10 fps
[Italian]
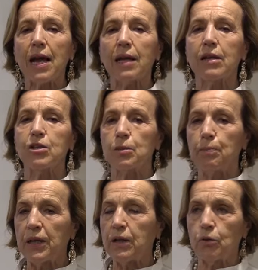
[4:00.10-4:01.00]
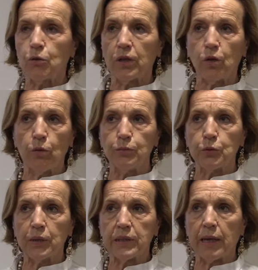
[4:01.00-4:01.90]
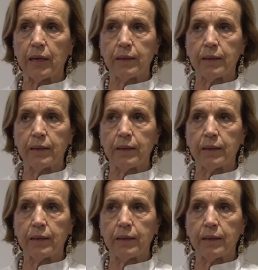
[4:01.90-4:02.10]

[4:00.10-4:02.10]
anche spirito di comunità,